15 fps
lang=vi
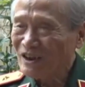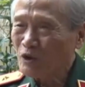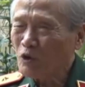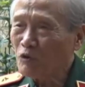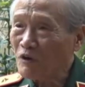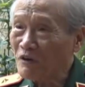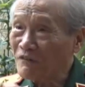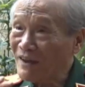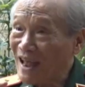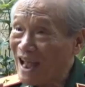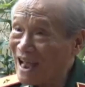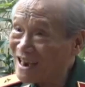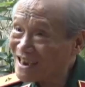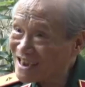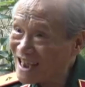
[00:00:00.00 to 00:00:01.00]
tôi phải về
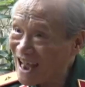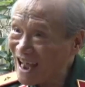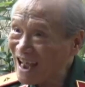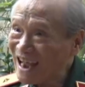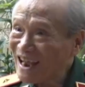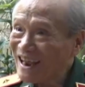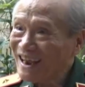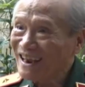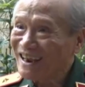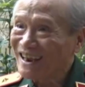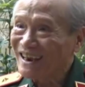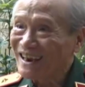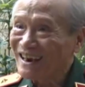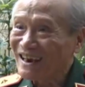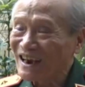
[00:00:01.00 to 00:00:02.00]
An Xá
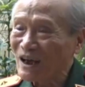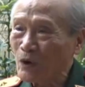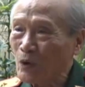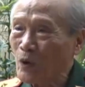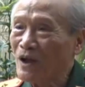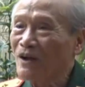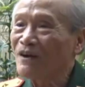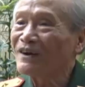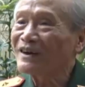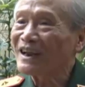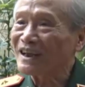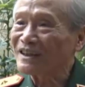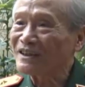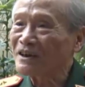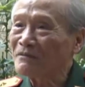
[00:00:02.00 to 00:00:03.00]
là quê hương
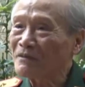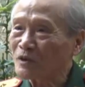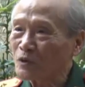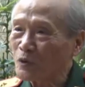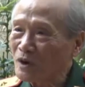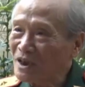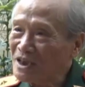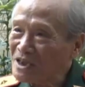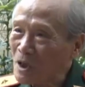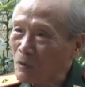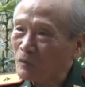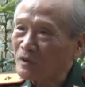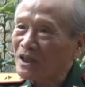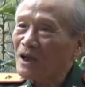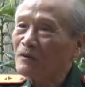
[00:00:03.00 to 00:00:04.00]
đại tướng và tôi đi dọc
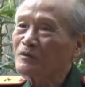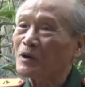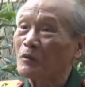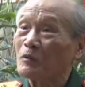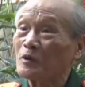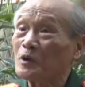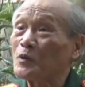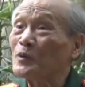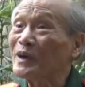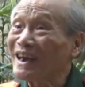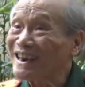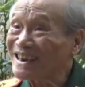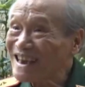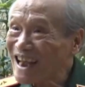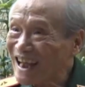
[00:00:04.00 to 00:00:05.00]
theo dòng của sông
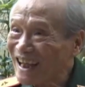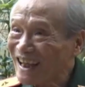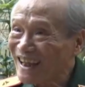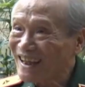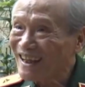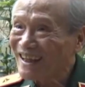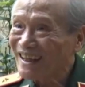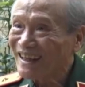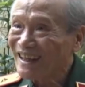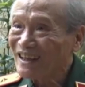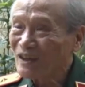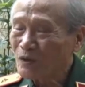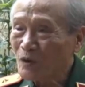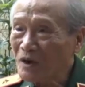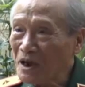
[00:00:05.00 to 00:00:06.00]
Kiến Giang
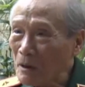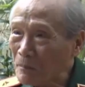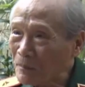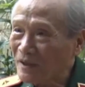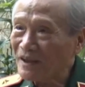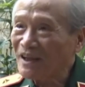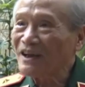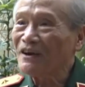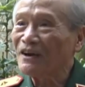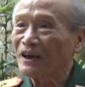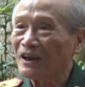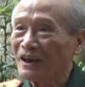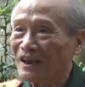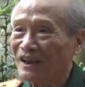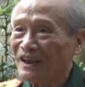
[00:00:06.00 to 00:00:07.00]
tôi gặp những cái
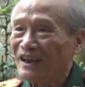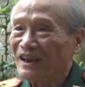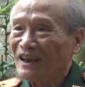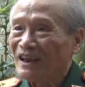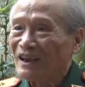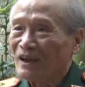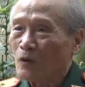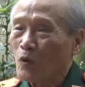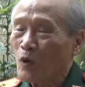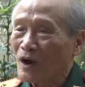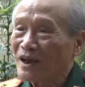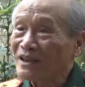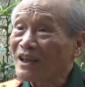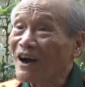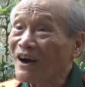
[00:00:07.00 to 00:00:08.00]
người của
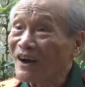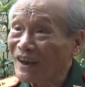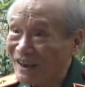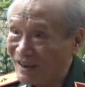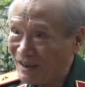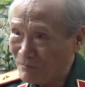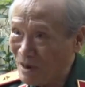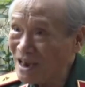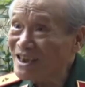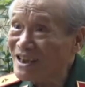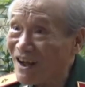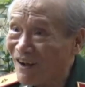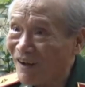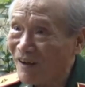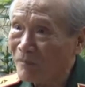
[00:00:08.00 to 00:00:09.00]
cái thời bấy
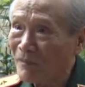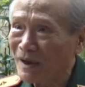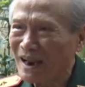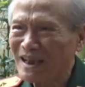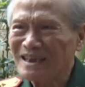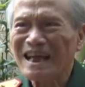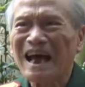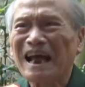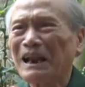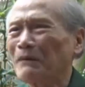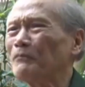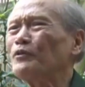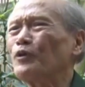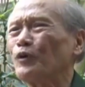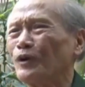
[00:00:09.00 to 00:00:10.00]
giờ mà đã già
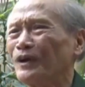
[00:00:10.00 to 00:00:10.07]
lắm rồi